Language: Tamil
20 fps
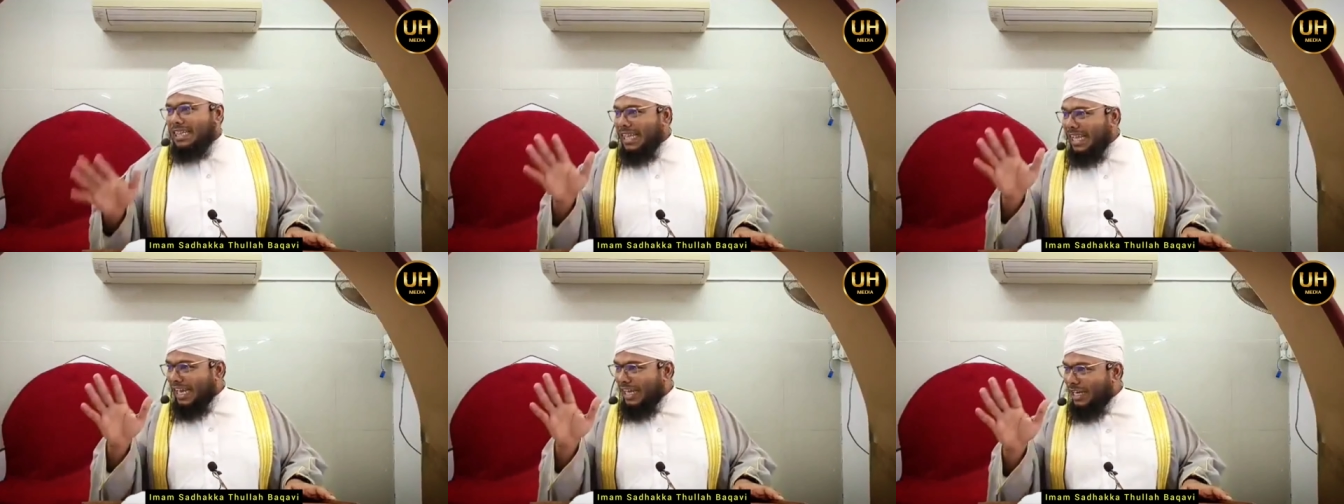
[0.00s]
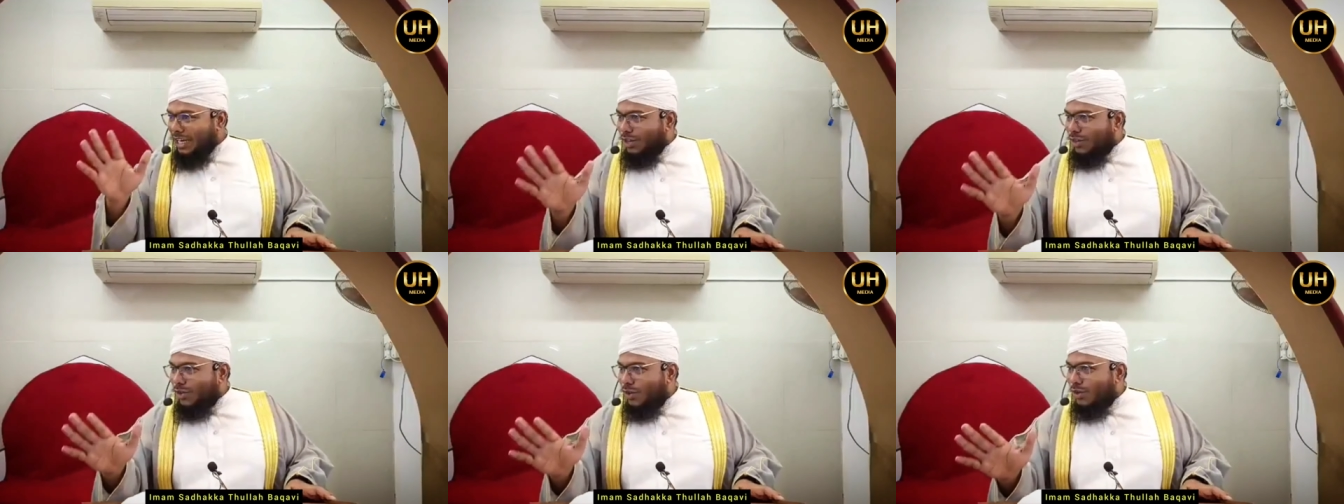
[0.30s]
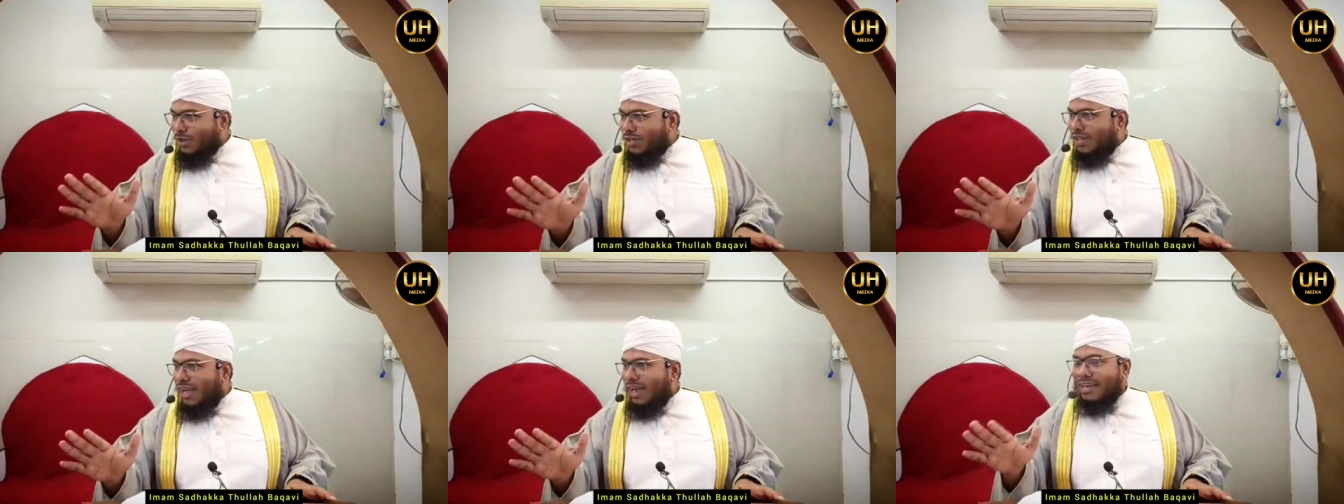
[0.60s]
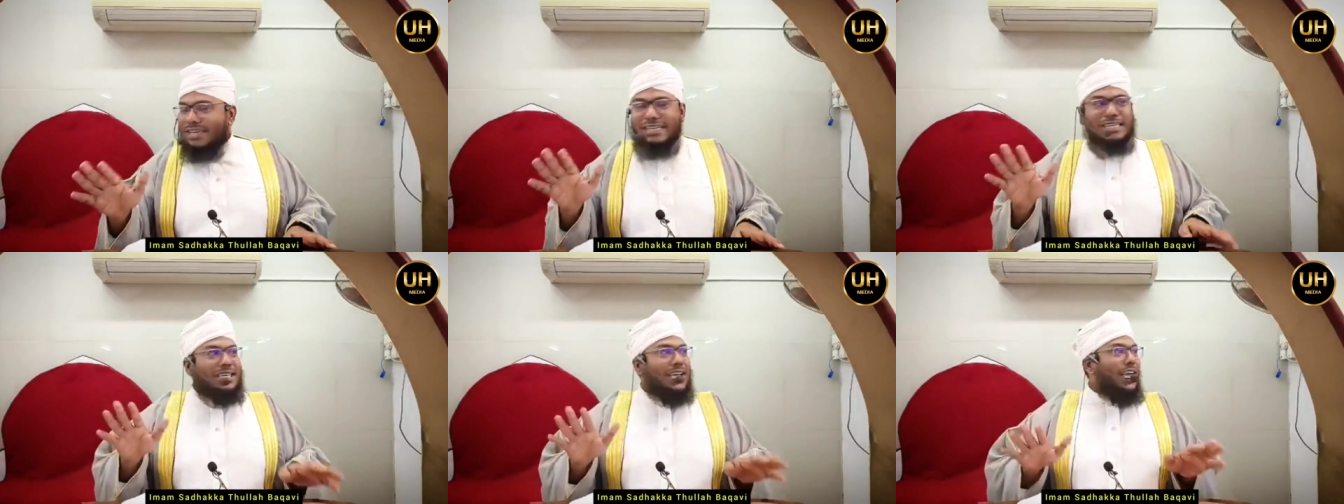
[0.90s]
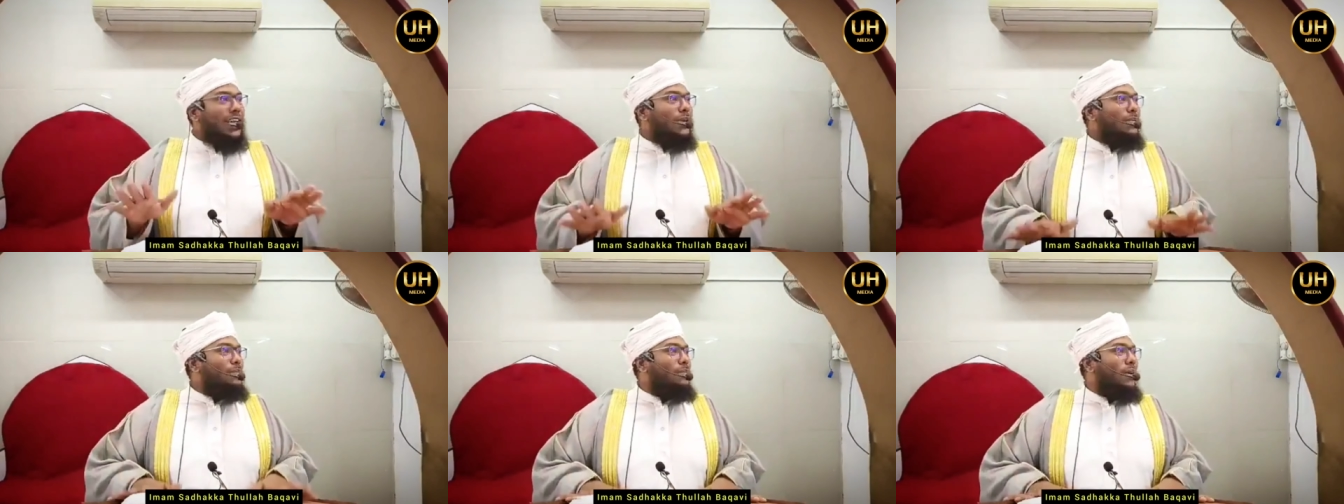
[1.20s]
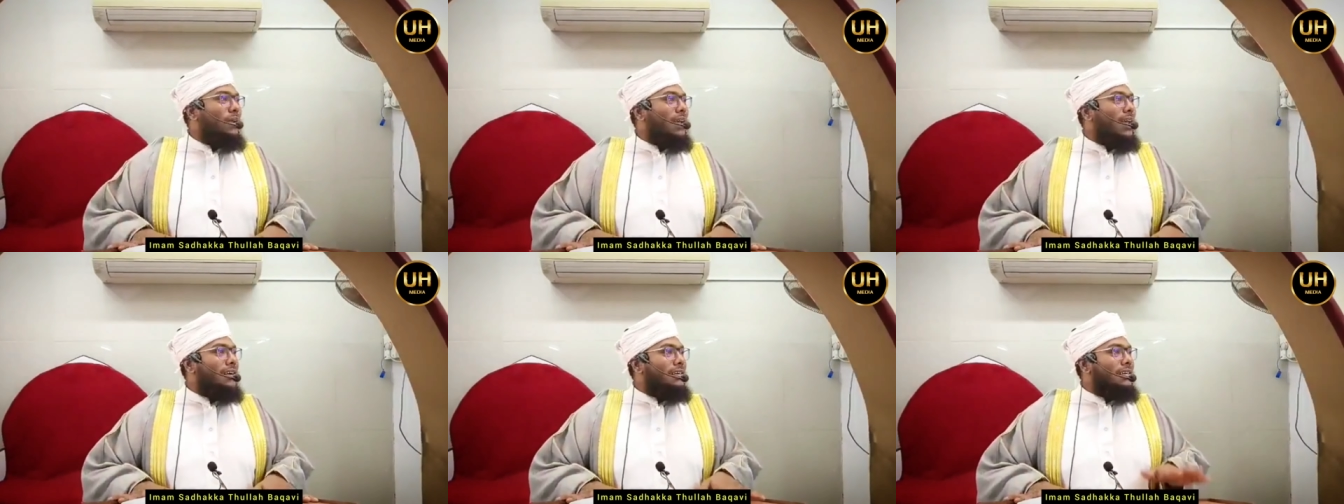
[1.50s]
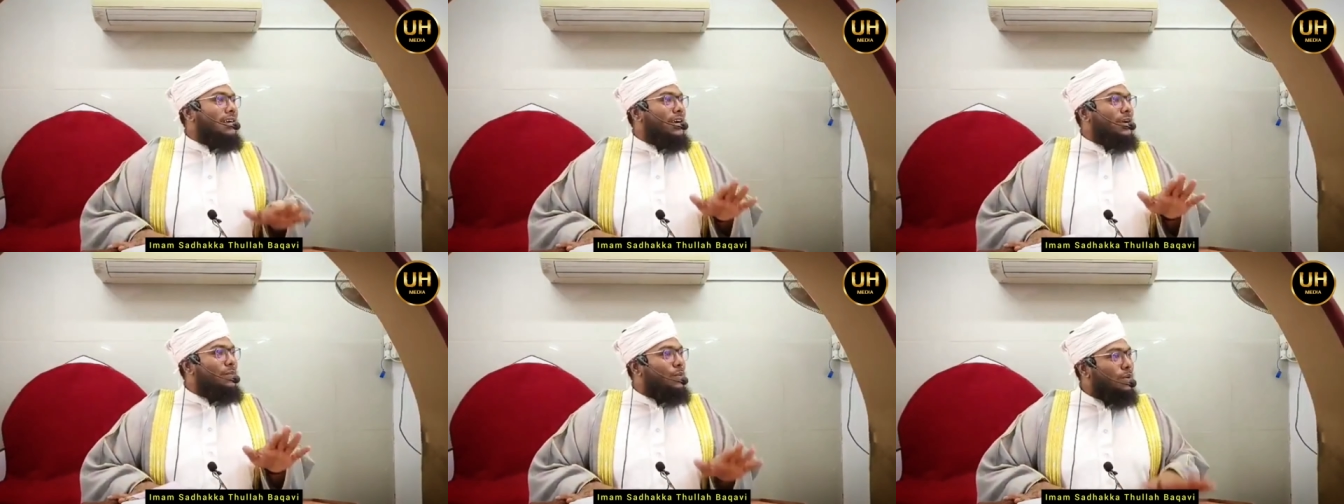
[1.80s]
இந்த எண்ணத்தோடு தான் இங்கேயும் பல
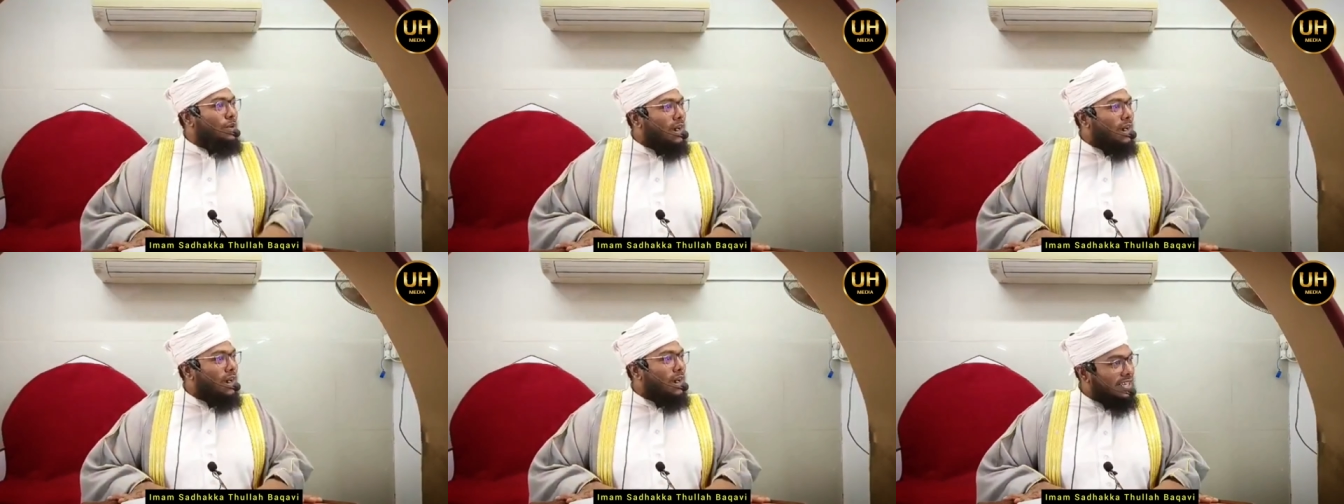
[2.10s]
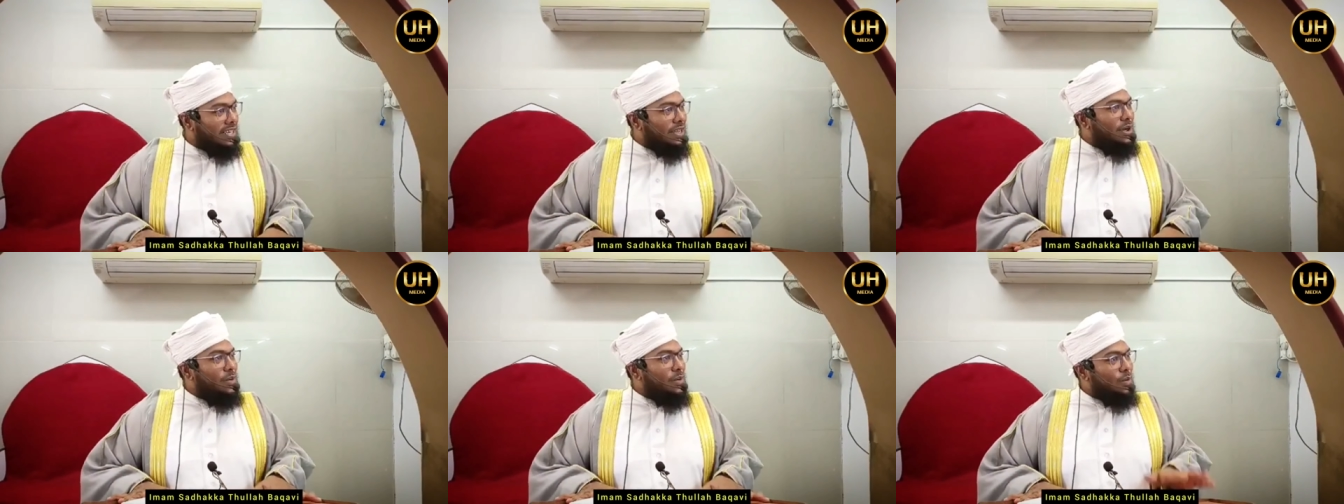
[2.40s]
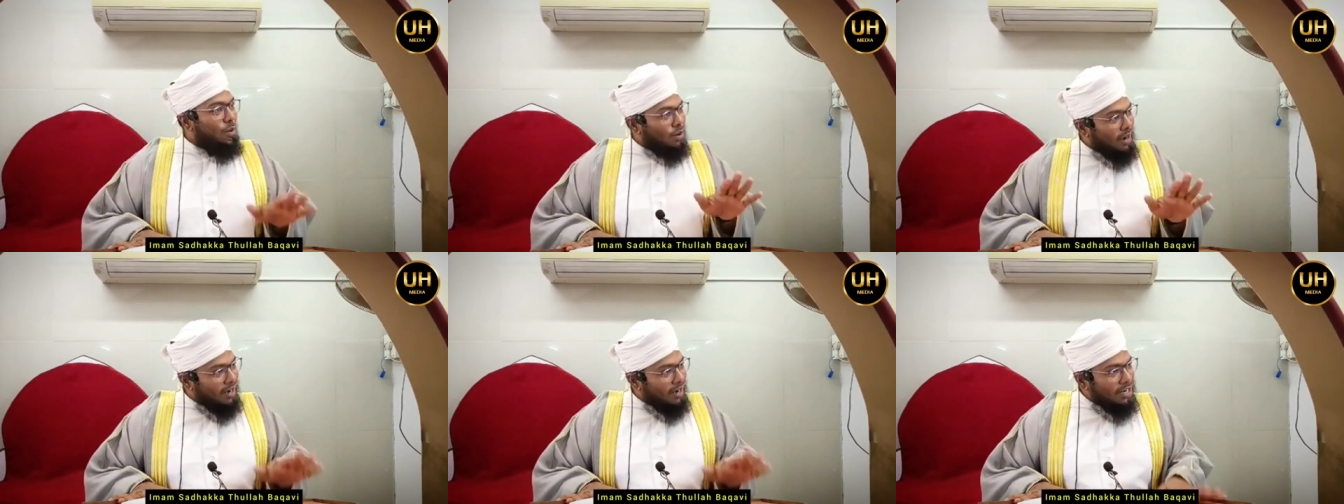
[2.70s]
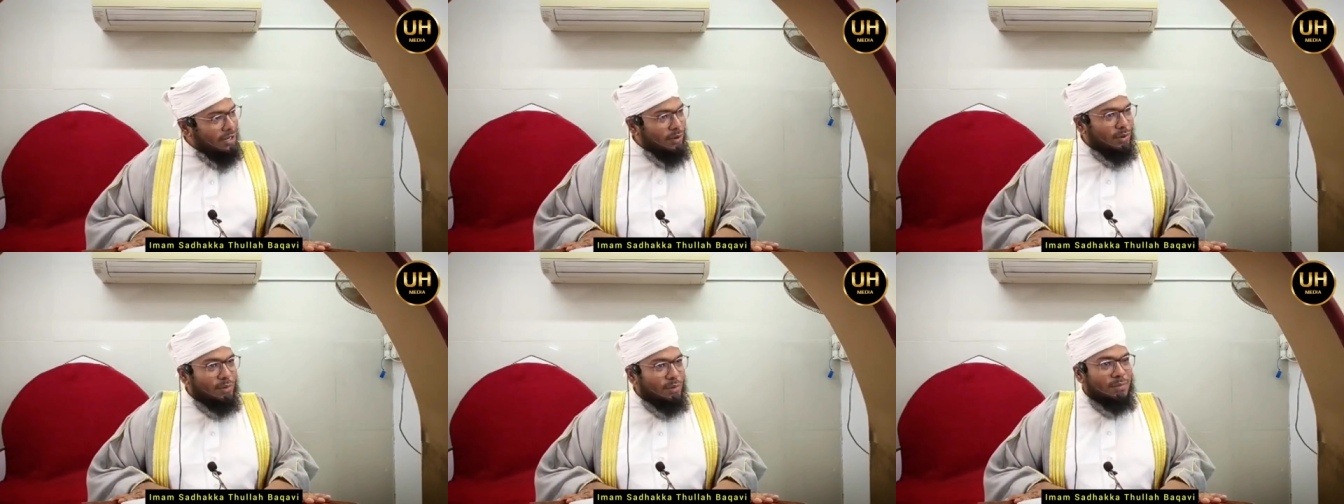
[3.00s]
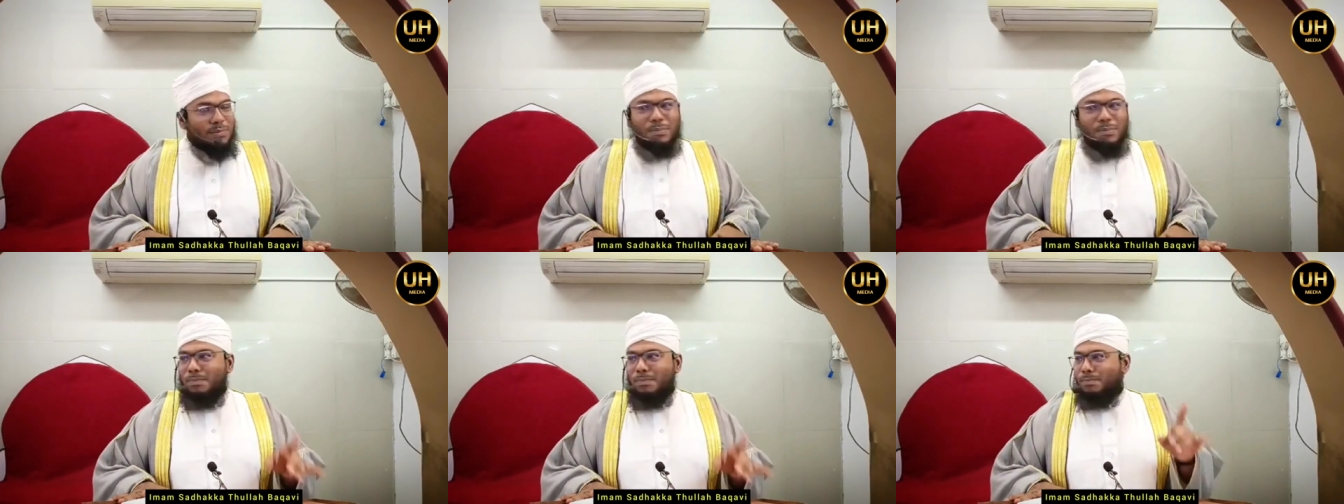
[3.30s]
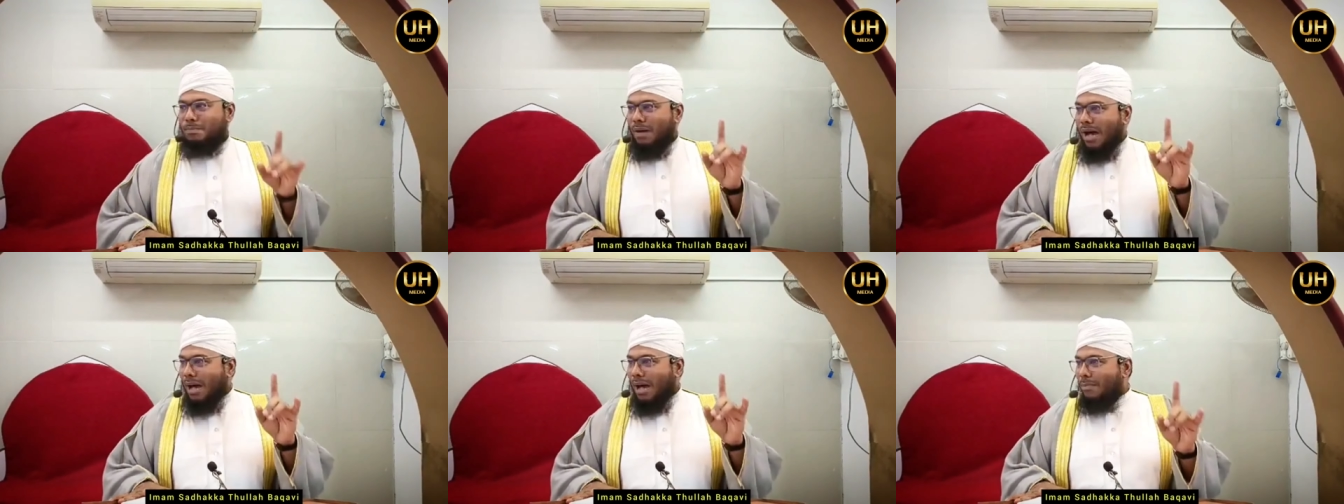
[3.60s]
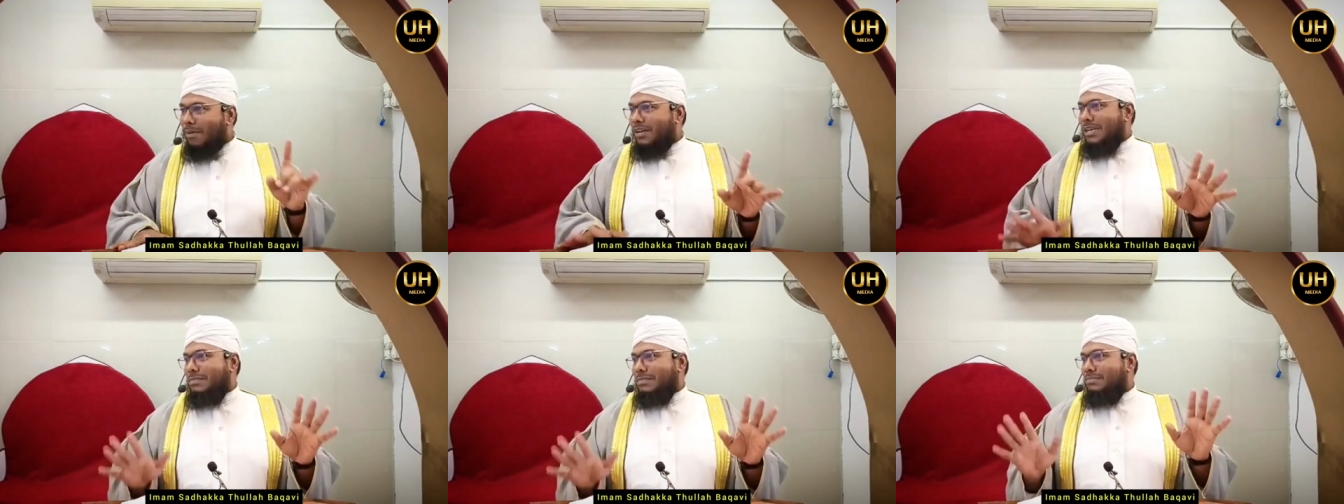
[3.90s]
ஆண்டுகள் போராடி போராடினோம்
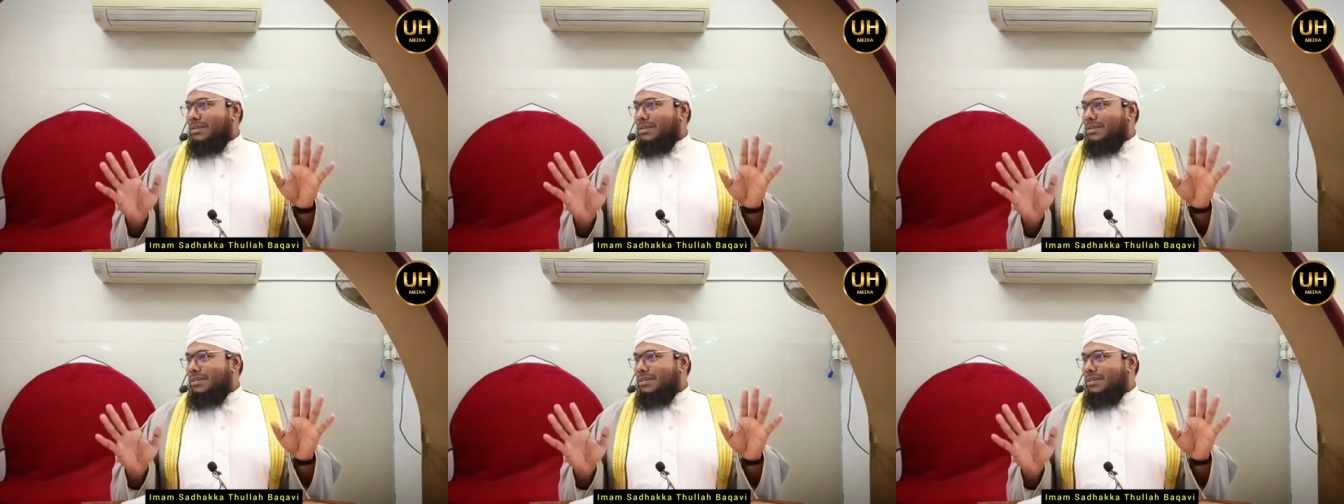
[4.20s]
பாபரி